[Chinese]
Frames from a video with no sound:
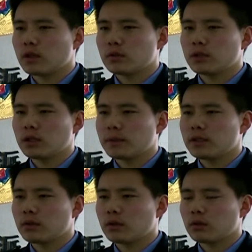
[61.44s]
拽住那个煤
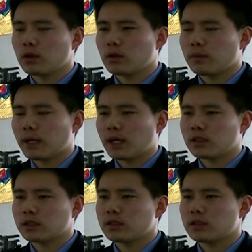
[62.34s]
气罐的罐口，把它
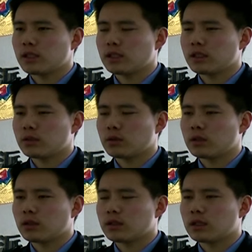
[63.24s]
先给拖
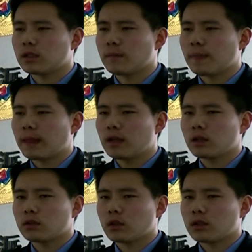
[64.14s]
到这个
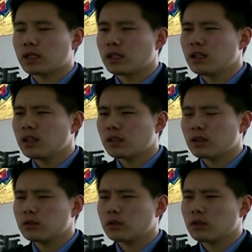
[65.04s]
楼道内。但
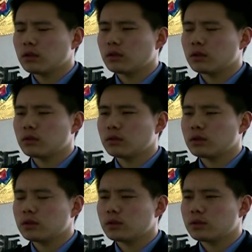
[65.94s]
是拖到拖
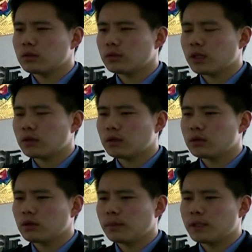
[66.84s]
拖拖出来的过
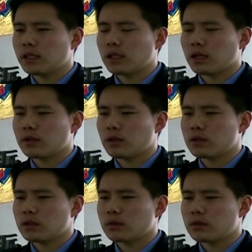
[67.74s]
程中，明显感觉到
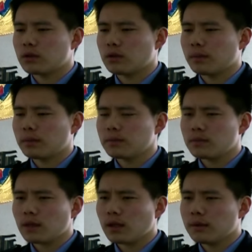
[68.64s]
这个这罐
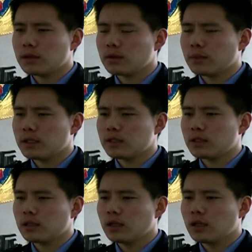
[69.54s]
这罐煤
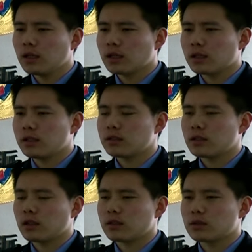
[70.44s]
气肯定是
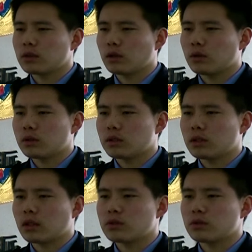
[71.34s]
刚充的，或者是
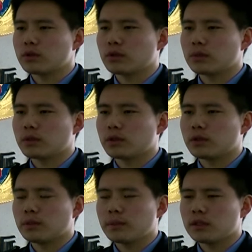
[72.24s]
刚充用了不久，
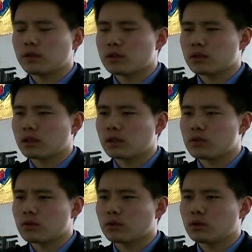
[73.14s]
因为煤气罐整体很
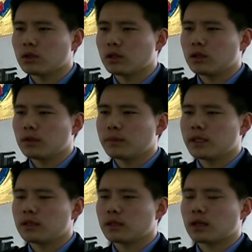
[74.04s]
重，明
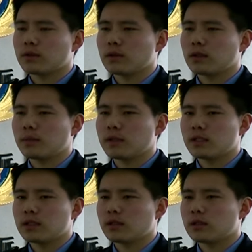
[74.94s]
显能感觉到里面液
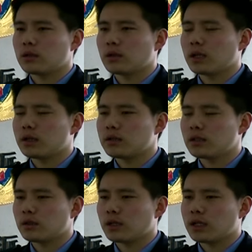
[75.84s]
体流量液
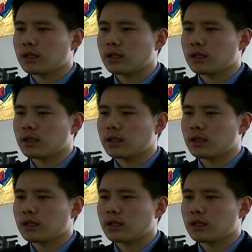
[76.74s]
体余量